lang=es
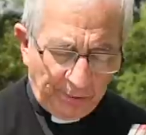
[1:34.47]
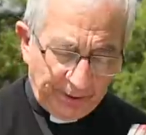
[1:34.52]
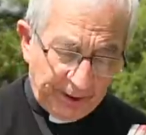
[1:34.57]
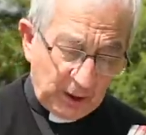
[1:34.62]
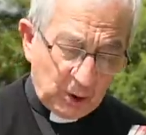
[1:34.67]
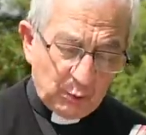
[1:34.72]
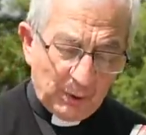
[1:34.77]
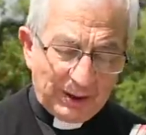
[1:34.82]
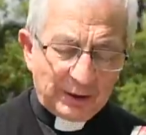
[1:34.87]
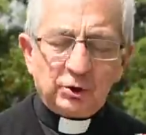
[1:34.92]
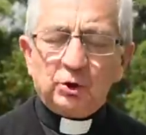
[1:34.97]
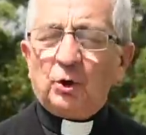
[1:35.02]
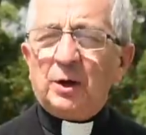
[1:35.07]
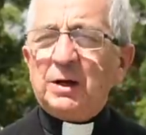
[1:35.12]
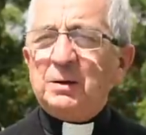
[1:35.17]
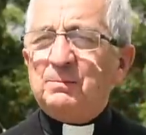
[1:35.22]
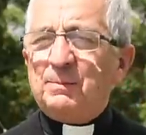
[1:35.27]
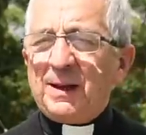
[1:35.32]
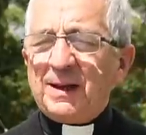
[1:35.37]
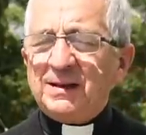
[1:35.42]
Y cuando
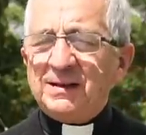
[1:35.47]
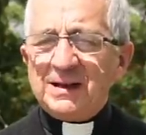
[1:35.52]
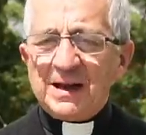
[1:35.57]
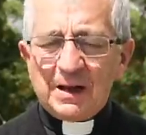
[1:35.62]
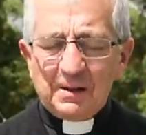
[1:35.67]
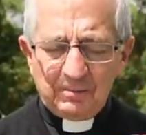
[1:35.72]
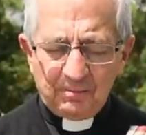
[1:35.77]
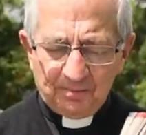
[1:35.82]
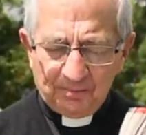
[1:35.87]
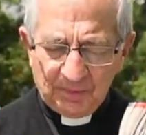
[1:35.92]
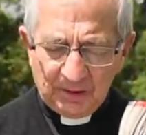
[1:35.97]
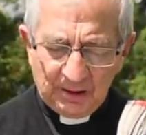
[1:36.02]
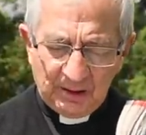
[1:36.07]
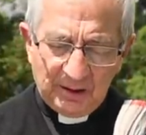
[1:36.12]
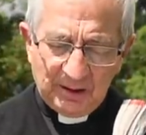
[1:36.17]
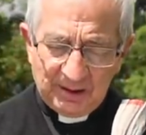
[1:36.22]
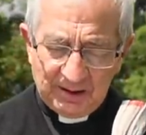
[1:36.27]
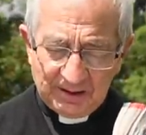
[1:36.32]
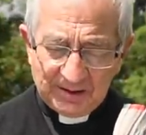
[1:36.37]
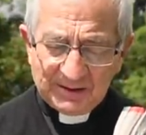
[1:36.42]
Él venga,
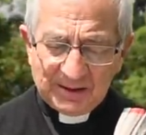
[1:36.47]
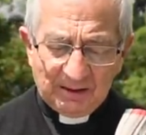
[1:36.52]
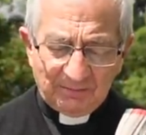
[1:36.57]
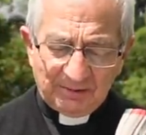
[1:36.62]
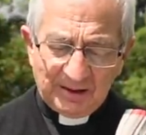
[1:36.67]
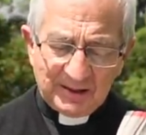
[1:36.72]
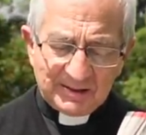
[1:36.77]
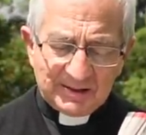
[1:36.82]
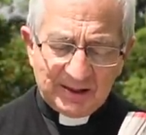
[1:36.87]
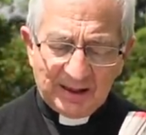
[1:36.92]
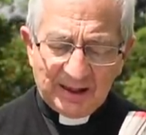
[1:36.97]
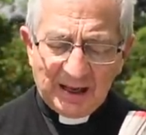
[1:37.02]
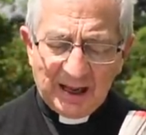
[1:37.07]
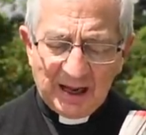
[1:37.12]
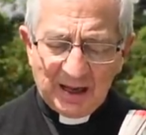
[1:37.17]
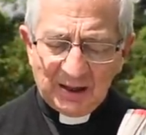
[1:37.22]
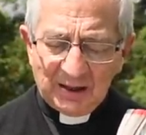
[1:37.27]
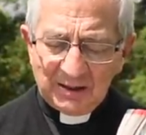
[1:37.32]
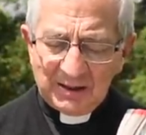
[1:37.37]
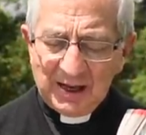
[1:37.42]

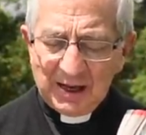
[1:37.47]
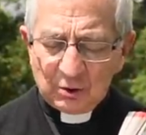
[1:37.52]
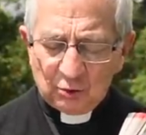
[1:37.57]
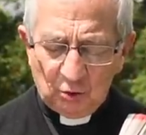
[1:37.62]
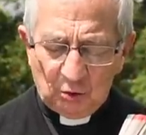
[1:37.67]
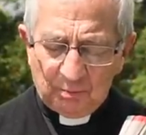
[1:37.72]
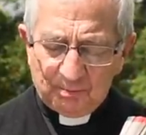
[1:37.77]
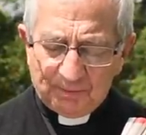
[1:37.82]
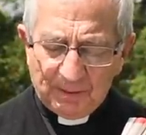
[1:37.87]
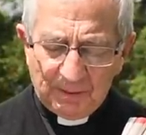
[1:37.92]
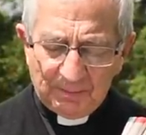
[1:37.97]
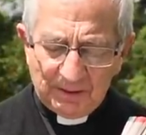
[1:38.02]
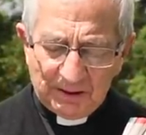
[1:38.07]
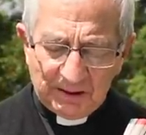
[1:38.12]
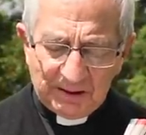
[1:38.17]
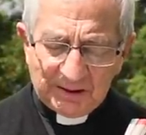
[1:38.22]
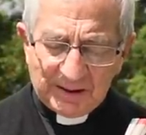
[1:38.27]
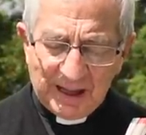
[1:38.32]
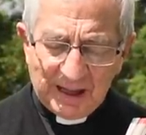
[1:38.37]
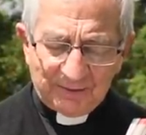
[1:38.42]
establecerá la
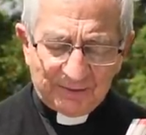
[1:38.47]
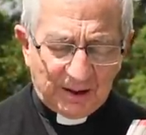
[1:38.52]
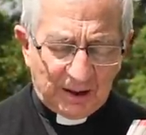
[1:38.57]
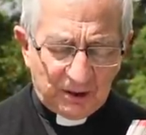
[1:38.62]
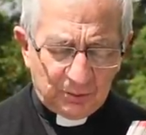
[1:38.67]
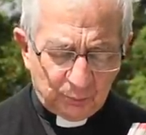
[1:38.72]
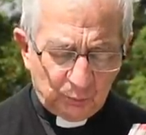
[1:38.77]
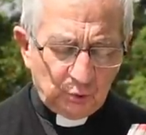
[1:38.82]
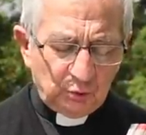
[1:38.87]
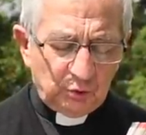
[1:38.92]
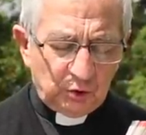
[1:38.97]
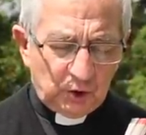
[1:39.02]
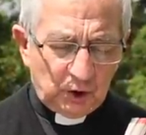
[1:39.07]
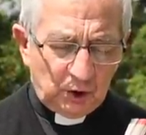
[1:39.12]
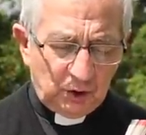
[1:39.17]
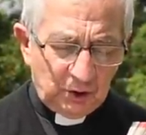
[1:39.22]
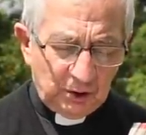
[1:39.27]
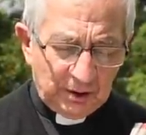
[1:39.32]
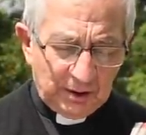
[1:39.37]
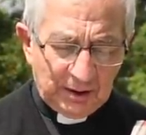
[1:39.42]
culpabilidad del
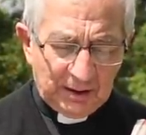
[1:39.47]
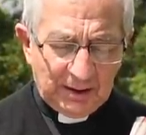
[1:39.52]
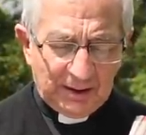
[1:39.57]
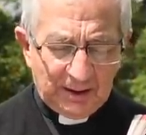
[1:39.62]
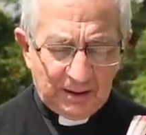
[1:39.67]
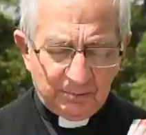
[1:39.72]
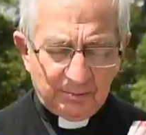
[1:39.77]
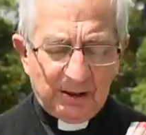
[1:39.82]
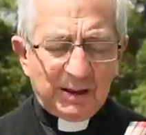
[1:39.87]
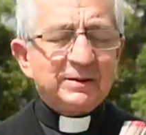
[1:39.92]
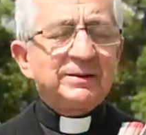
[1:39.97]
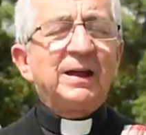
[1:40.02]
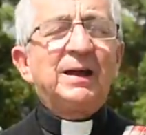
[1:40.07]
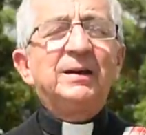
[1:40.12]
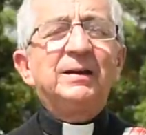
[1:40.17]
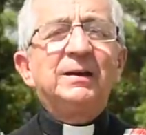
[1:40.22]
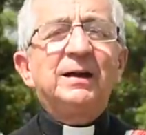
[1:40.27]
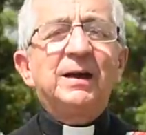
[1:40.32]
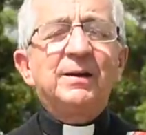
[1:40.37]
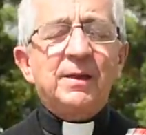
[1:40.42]
mundo en
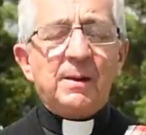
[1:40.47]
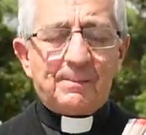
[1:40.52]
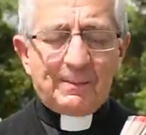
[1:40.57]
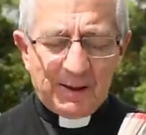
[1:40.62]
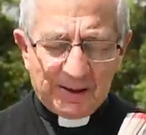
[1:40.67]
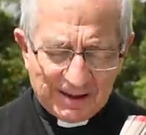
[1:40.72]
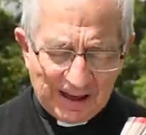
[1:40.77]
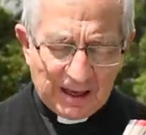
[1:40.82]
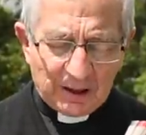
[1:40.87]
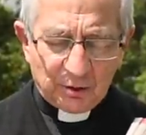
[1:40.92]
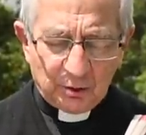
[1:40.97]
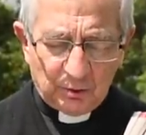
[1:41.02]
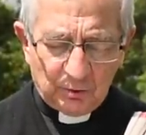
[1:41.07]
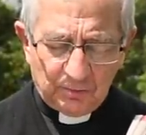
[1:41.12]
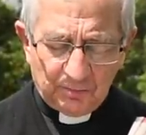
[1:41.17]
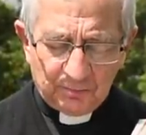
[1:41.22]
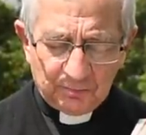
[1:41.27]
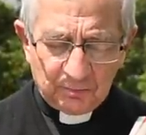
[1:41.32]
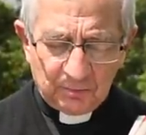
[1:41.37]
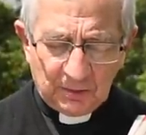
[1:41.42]
materia de pecado,
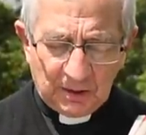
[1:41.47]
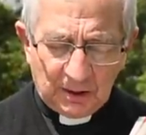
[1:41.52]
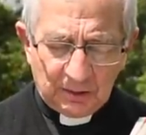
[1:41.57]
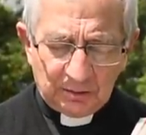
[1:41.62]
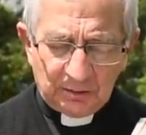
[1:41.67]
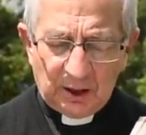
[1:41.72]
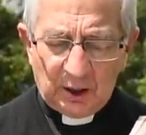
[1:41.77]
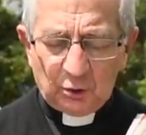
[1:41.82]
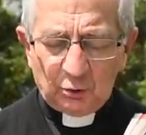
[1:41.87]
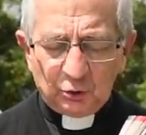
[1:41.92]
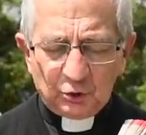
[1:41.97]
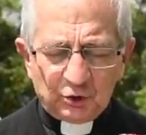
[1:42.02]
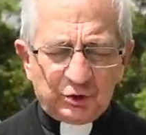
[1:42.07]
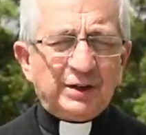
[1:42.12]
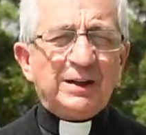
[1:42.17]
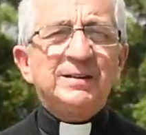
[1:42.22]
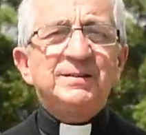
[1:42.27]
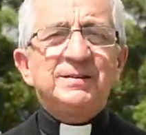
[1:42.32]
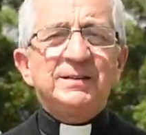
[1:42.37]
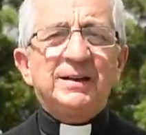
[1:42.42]
de
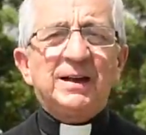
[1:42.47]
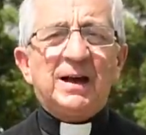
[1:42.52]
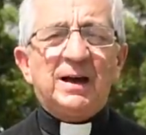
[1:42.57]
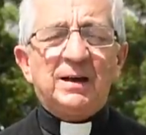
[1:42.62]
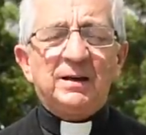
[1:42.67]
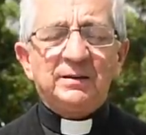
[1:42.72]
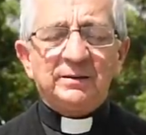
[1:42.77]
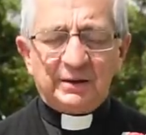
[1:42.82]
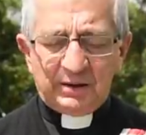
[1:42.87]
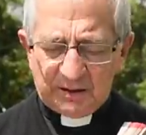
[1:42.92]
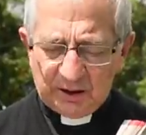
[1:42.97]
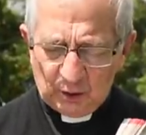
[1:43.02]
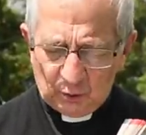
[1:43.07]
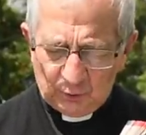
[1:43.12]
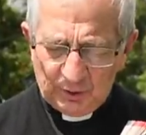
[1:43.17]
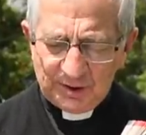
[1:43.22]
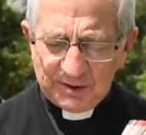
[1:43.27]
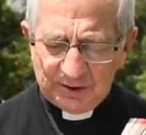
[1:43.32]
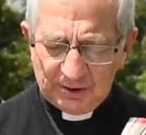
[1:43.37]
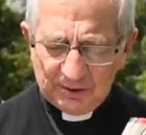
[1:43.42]
justicia y de
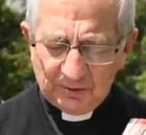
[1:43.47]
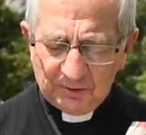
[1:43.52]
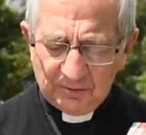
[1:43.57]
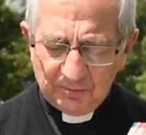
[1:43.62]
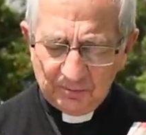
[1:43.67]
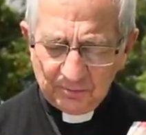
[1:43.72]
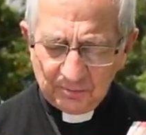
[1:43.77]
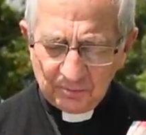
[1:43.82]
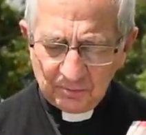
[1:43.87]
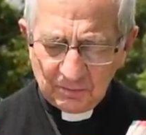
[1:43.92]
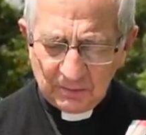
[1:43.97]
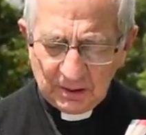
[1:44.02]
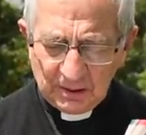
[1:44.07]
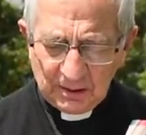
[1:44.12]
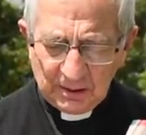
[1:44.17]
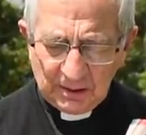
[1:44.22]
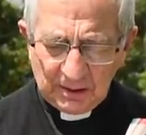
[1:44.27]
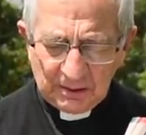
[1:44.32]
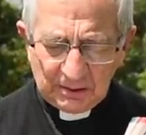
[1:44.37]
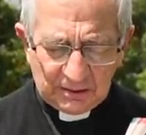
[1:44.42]
juicio.
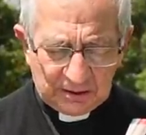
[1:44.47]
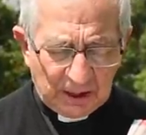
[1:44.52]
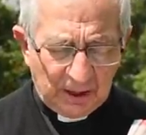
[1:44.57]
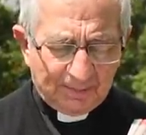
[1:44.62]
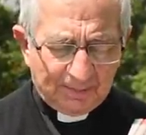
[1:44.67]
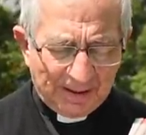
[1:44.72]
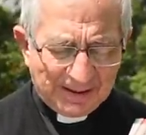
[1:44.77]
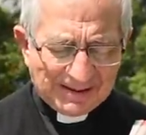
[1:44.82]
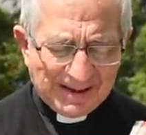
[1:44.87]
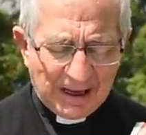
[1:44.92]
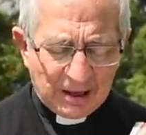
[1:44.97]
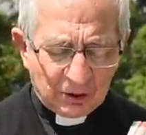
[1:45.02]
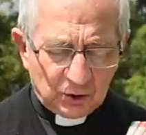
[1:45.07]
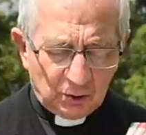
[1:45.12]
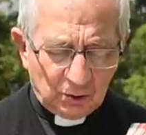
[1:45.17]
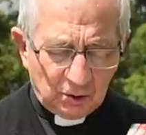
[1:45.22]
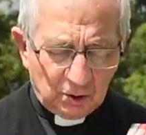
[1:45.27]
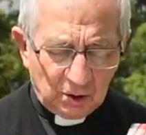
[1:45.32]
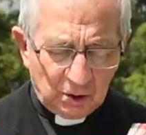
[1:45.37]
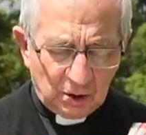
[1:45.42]
De
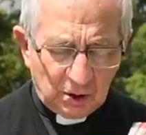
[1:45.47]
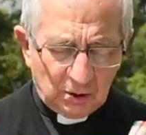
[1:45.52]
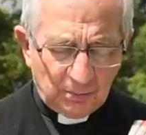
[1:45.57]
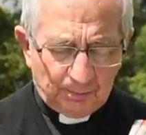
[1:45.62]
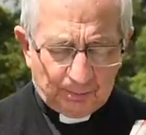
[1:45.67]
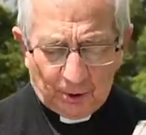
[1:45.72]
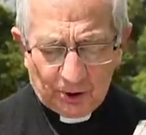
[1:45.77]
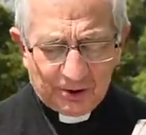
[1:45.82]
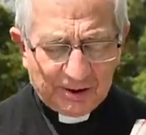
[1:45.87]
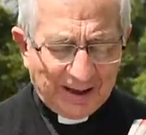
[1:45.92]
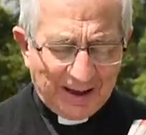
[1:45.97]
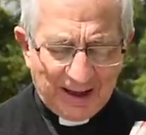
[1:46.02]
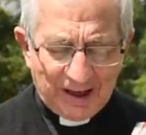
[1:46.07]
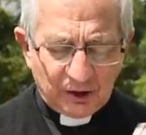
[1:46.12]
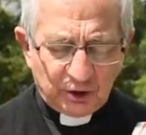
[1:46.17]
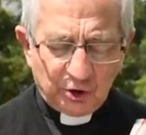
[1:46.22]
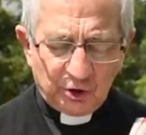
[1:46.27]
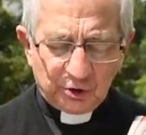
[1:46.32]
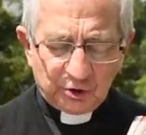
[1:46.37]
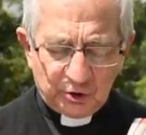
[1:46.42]
pecado porque
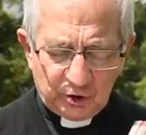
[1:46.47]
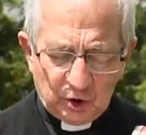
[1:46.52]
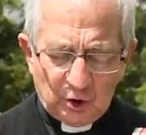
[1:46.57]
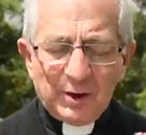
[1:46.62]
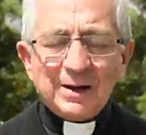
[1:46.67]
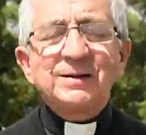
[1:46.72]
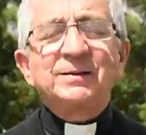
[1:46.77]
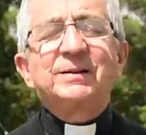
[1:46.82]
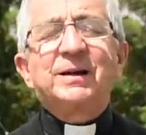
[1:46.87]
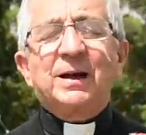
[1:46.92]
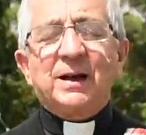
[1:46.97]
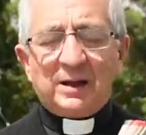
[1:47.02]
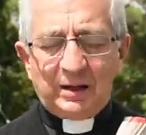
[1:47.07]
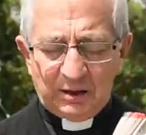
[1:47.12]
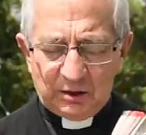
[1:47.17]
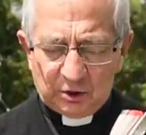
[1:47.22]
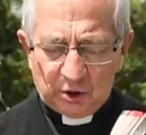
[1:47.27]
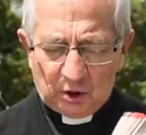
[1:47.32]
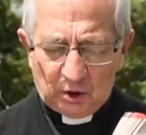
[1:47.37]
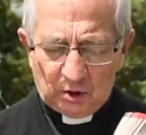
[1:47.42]
ellos no han
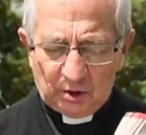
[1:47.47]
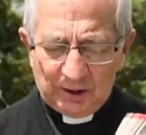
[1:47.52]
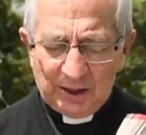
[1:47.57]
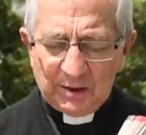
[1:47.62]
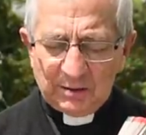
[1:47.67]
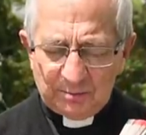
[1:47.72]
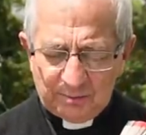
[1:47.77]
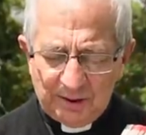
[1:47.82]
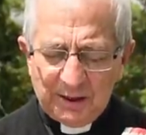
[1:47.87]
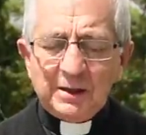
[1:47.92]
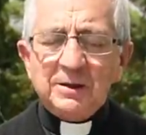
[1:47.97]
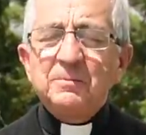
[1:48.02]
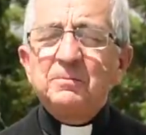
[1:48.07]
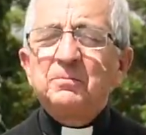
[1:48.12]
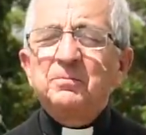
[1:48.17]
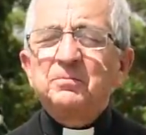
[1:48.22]
creído en mí.